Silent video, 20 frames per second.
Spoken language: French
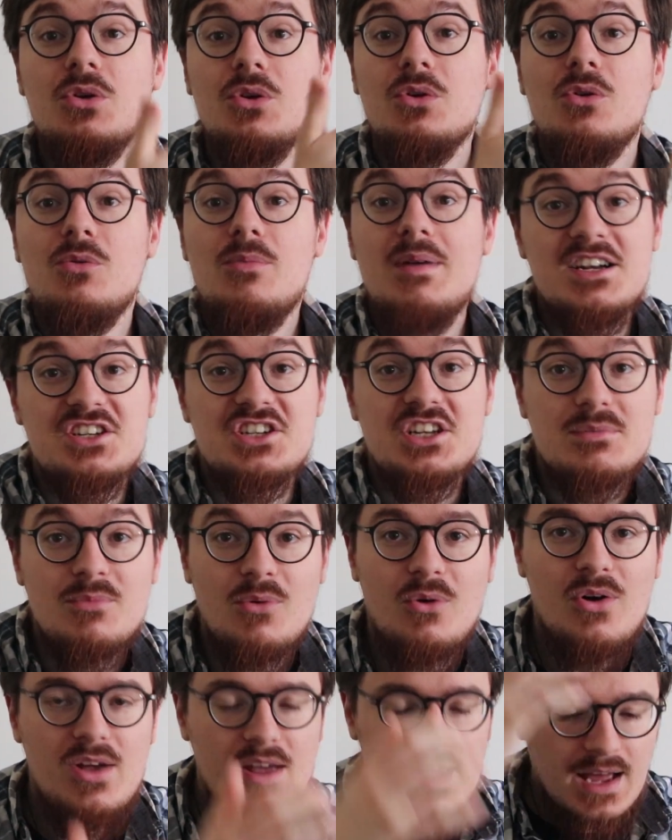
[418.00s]
que le mage
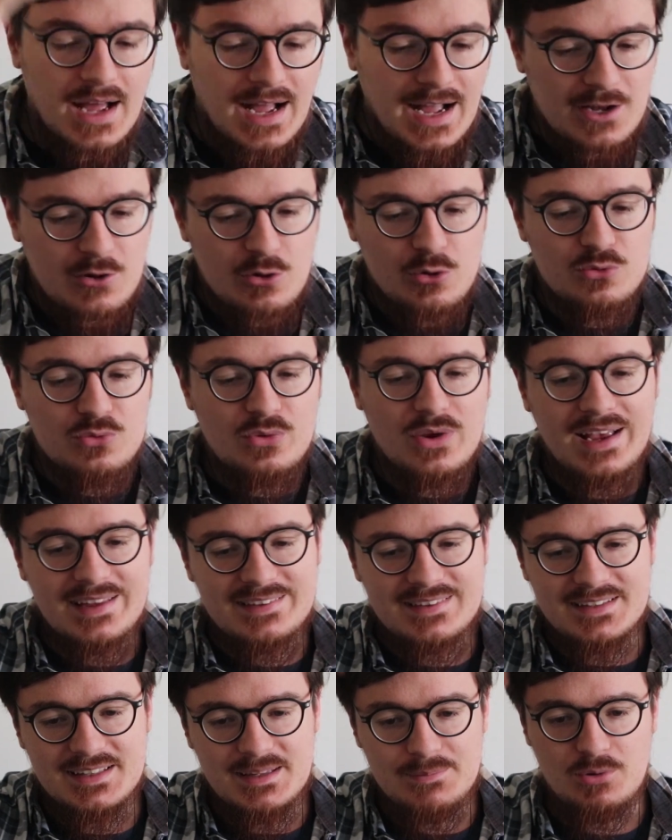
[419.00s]
Edmond a connu
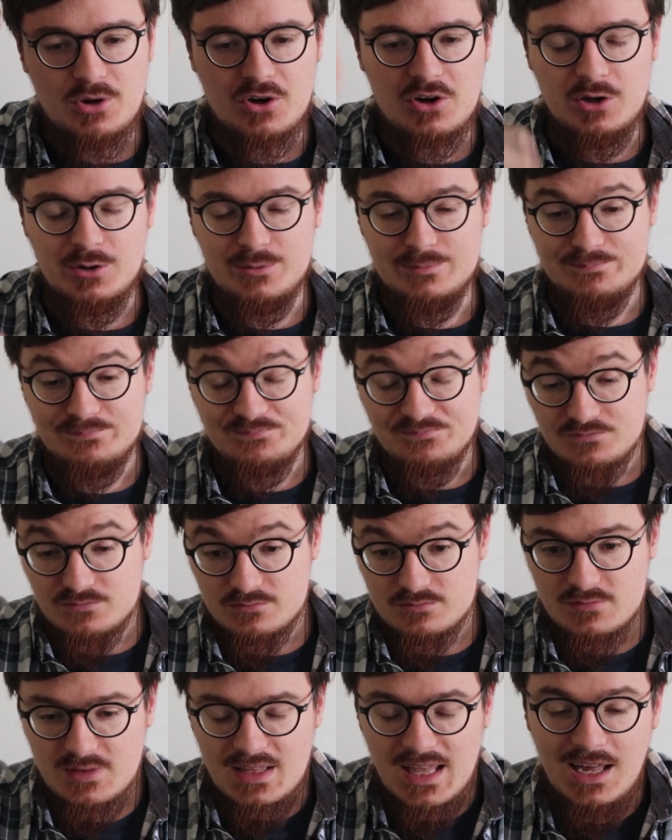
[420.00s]
à cette époque-là.
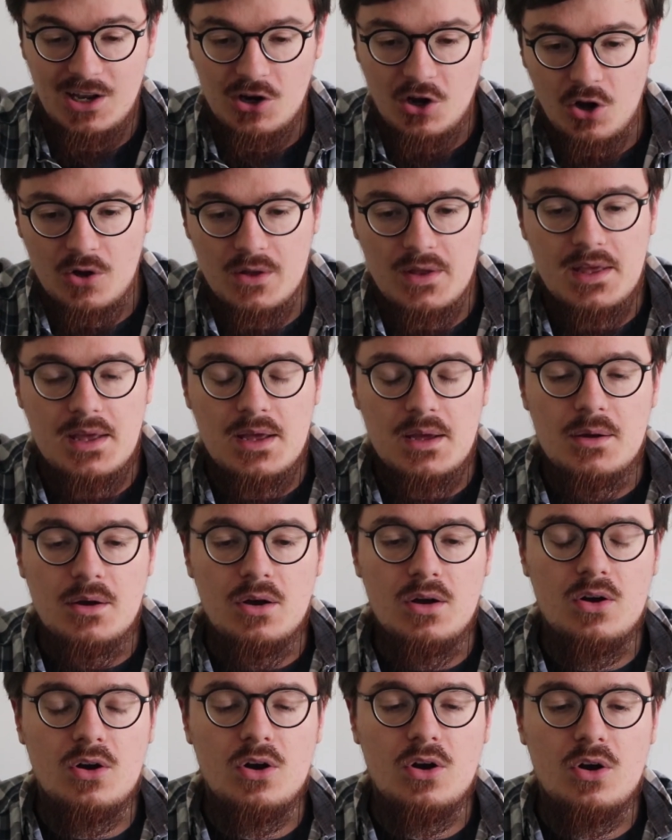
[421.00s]
Alors,
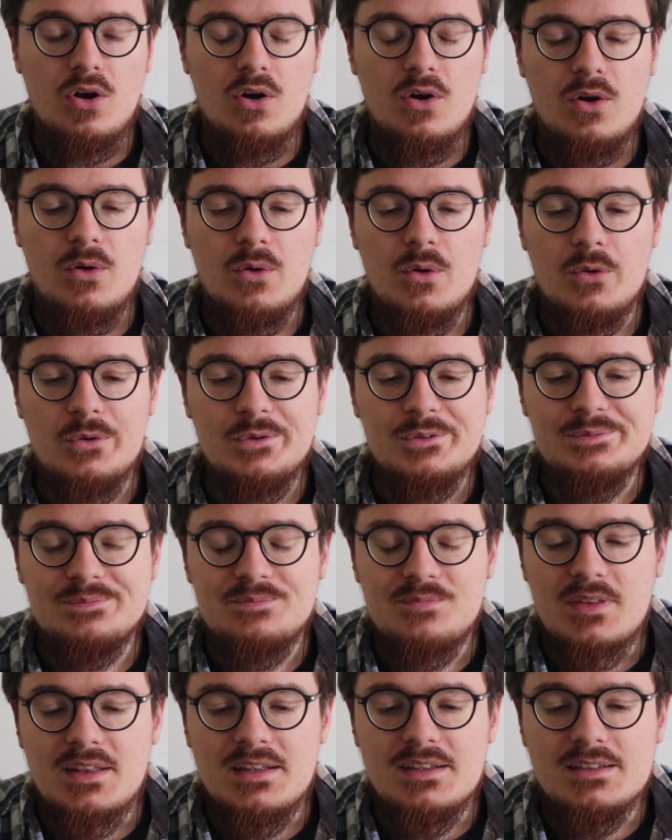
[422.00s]
euh,
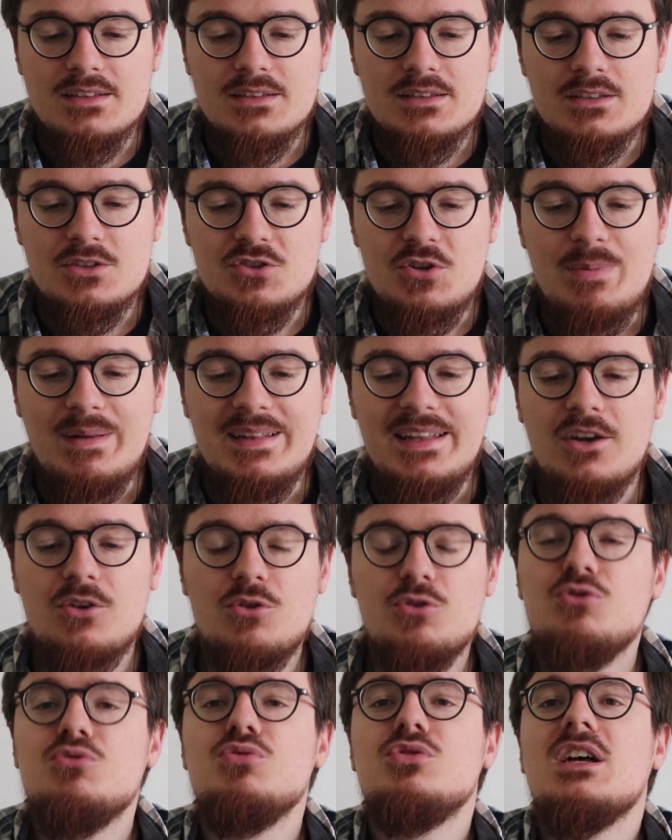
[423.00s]
je ne vais pas
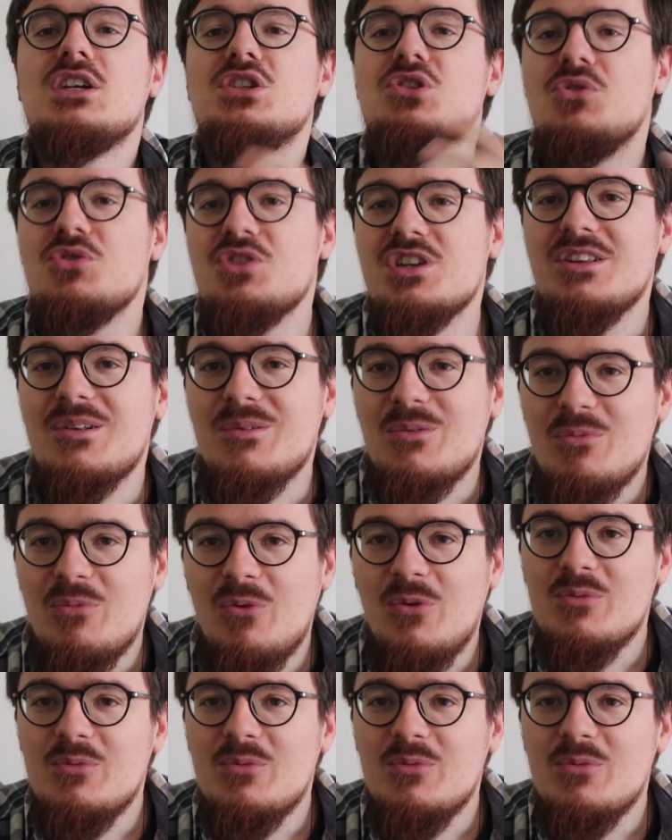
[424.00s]
dire que tout a changé dans le